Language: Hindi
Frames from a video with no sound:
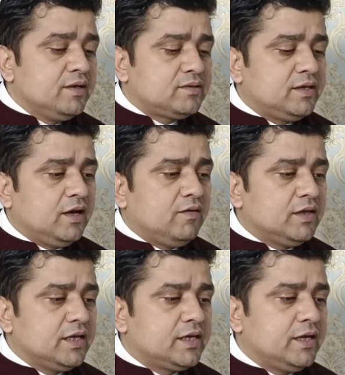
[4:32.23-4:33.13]
इसके
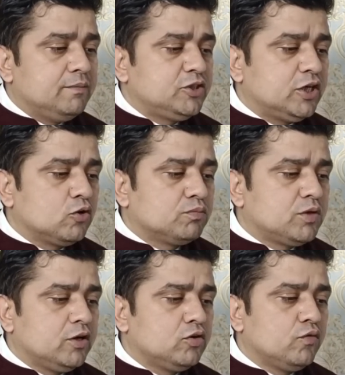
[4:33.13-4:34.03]
अलावा देखिए अभिषेक
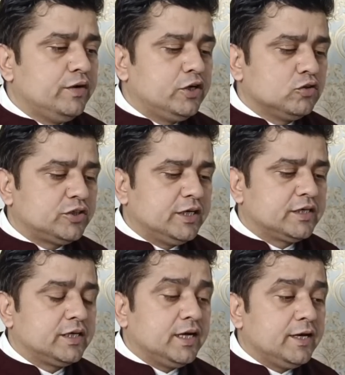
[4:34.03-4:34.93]
गुप्ता ने जो वीडियो
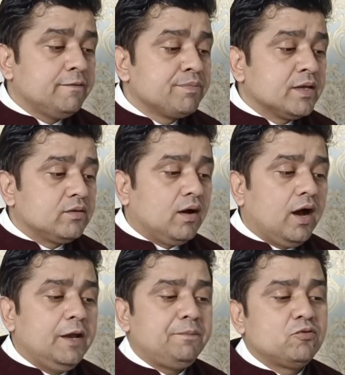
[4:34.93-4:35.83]
शेयर किया है द
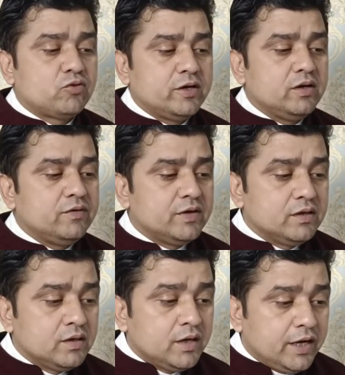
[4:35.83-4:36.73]
हाइप इज़ रियल
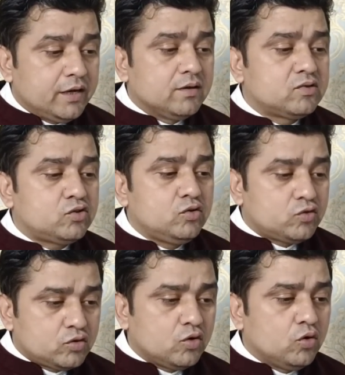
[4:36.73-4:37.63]
इवन इन
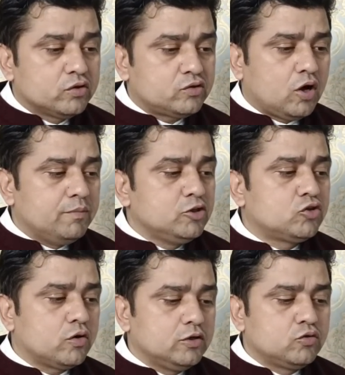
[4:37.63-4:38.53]
स्नो स्टॉम इन
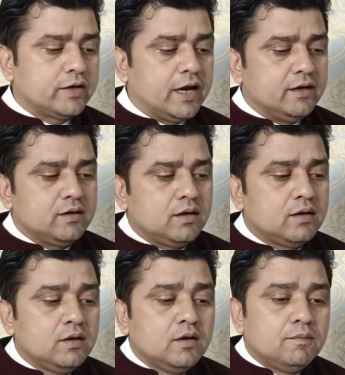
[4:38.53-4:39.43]
टोरेंटो कैनेडा
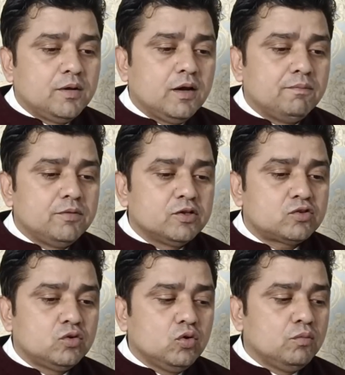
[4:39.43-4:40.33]
मतलब
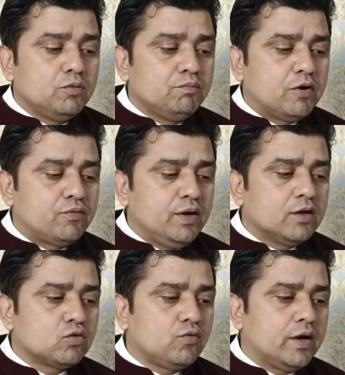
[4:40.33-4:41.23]
स्नो
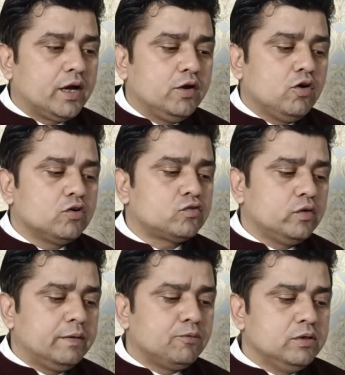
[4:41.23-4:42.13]
बर्फीला तूफान आया हुआ और
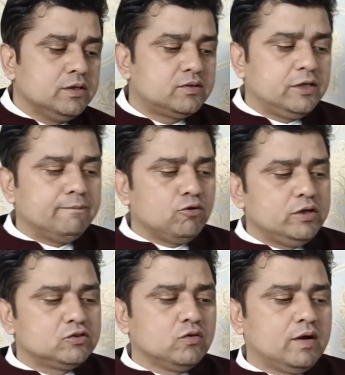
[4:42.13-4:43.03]
सोने पोली
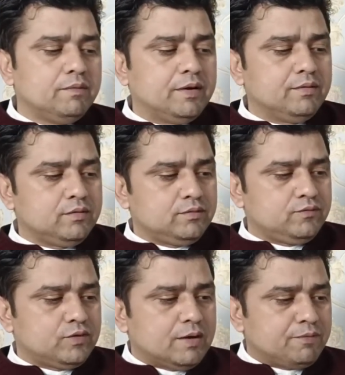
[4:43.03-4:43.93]
सिनेपोलिस जो वहाँ में
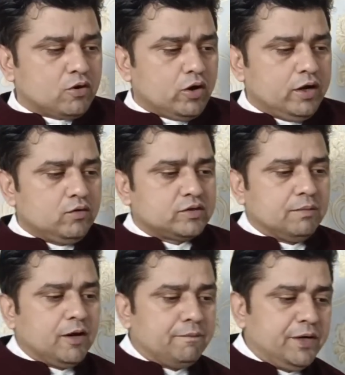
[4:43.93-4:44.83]
वहाँ पर हॉल है
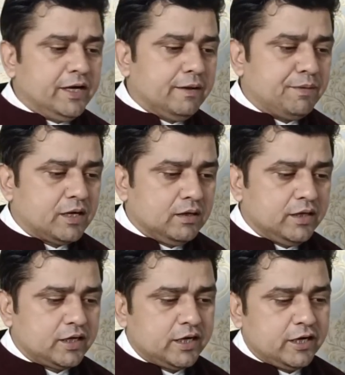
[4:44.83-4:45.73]
उसके बाहर भीड़ है पठान
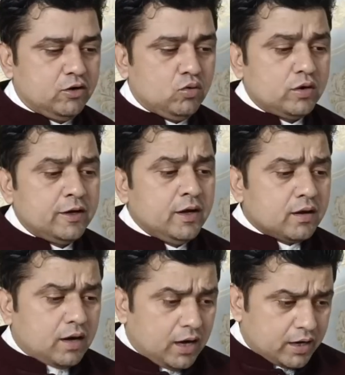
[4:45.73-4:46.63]
देखने के लोग
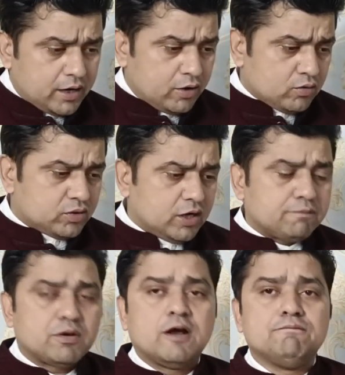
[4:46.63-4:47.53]
कार आ रही हो
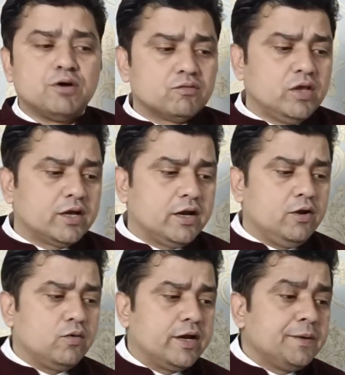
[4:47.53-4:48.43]
सड़क पर आप बर्फ देख
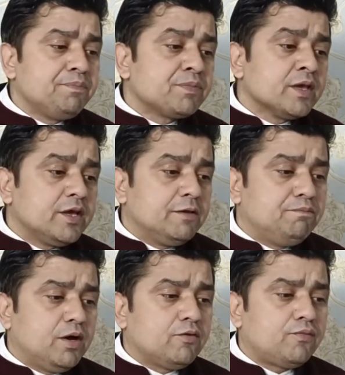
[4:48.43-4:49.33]
रहे होंगे ये
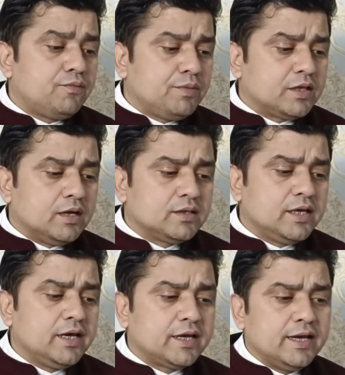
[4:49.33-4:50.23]
बर्फ़
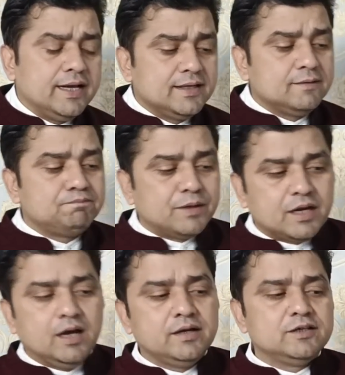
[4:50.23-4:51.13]
बताती है कि
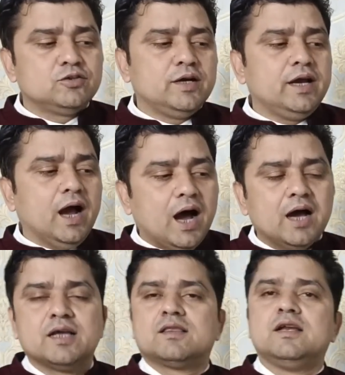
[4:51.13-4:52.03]
पठान ने जो है
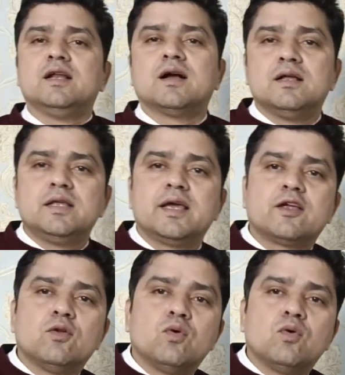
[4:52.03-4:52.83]
आग इतनी लगा दी है कि